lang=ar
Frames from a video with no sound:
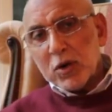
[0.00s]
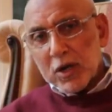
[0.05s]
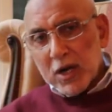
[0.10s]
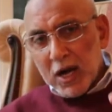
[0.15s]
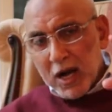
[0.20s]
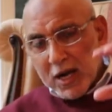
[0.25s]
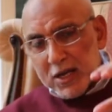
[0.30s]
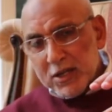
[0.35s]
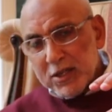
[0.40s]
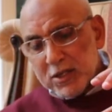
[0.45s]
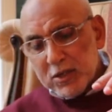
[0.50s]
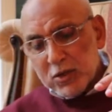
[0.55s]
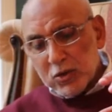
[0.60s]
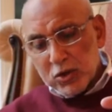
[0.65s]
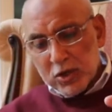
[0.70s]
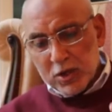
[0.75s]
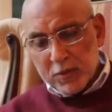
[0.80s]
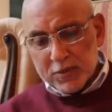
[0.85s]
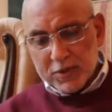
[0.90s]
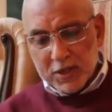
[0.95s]
كحي
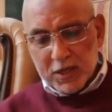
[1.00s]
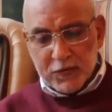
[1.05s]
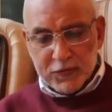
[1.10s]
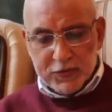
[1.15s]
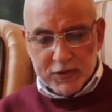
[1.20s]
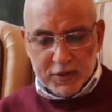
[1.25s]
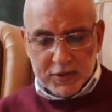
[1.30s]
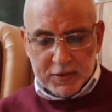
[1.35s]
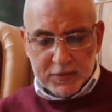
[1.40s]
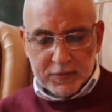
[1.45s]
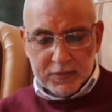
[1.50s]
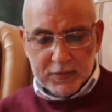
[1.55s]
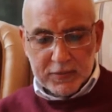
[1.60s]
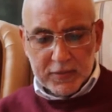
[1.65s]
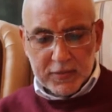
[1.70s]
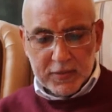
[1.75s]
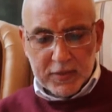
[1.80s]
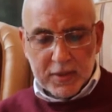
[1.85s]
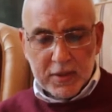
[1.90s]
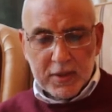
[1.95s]
قرابه ألف سنه
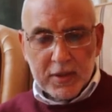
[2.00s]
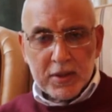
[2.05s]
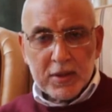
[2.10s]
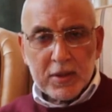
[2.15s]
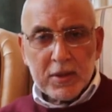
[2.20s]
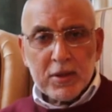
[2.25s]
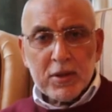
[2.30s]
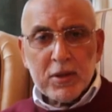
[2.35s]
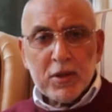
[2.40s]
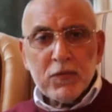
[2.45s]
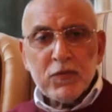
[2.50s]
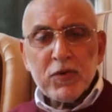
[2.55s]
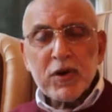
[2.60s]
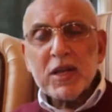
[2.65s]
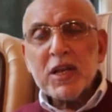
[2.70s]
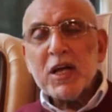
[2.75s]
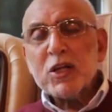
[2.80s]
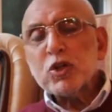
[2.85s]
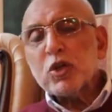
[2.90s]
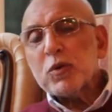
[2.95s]

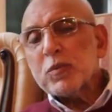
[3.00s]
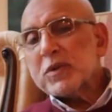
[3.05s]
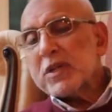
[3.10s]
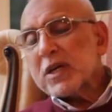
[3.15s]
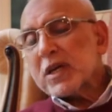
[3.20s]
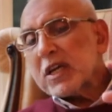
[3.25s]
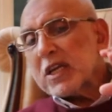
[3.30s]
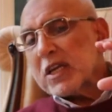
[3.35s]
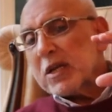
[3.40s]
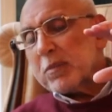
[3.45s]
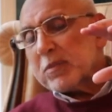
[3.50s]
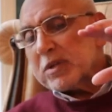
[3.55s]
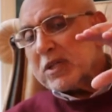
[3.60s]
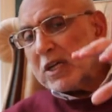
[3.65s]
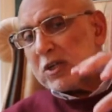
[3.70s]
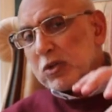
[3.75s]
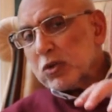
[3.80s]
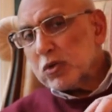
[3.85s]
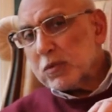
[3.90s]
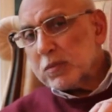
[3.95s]
فكان عندهم الدكاكين
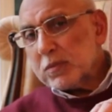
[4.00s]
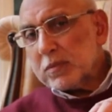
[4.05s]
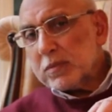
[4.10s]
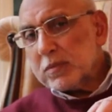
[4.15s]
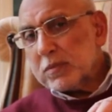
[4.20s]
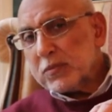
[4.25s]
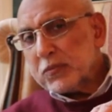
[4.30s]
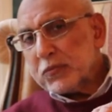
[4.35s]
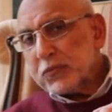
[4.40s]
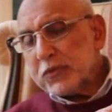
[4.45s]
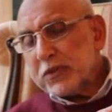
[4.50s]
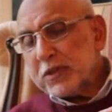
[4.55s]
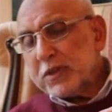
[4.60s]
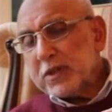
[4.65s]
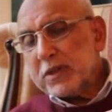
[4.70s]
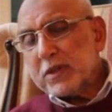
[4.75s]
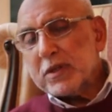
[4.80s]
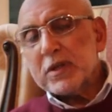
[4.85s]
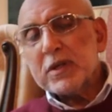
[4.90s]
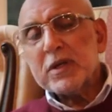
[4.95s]
بتاعتهم
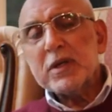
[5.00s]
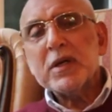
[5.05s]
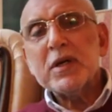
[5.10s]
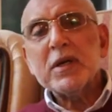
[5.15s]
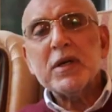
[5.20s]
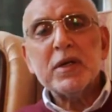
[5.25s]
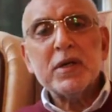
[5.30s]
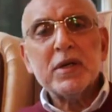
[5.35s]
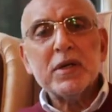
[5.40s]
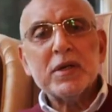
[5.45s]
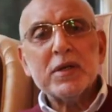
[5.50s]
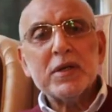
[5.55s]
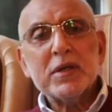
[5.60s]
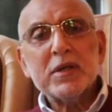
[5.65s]
في آه،